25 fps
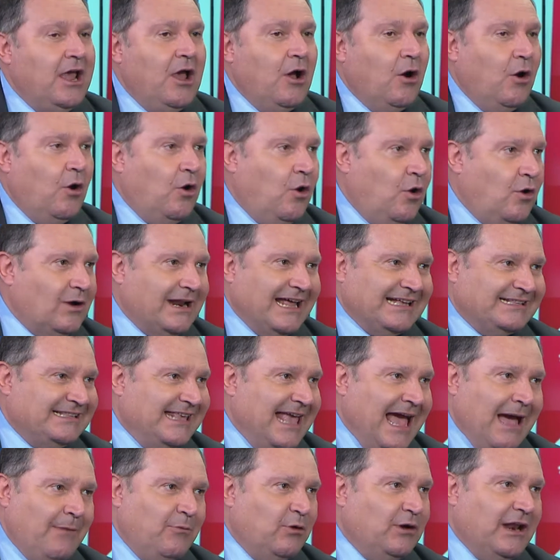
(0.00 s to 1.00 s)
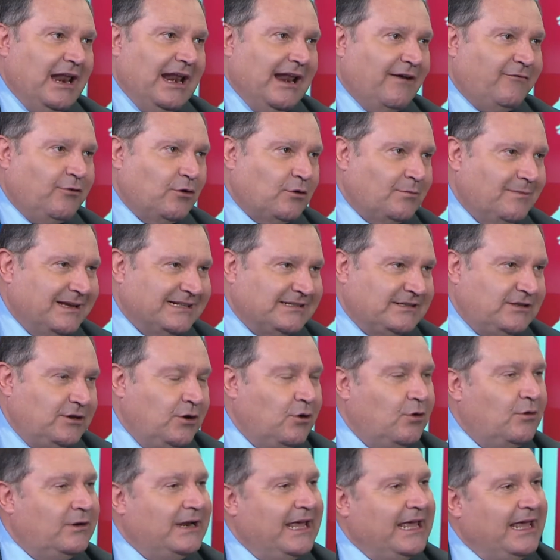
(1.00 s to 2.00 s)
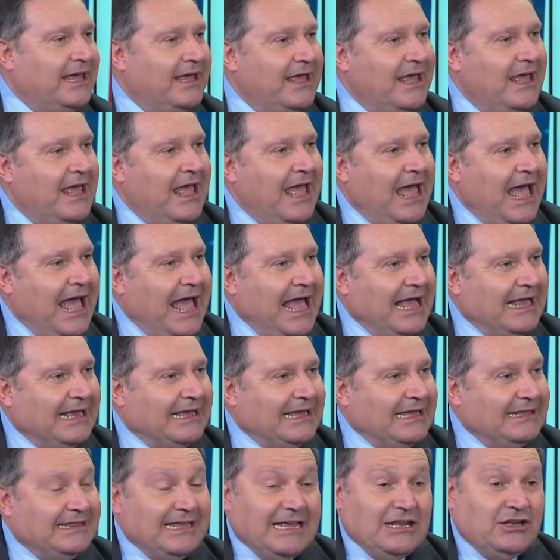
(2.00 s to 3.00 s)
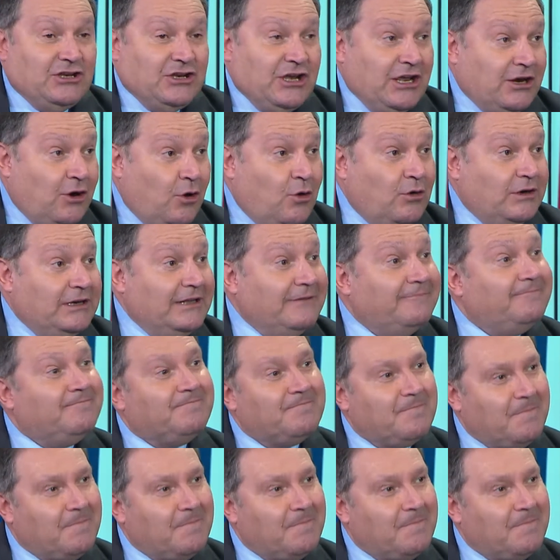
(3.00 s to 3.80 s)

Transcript: ora siamo nella formazione anche entriamo, dei gironi. Entriamo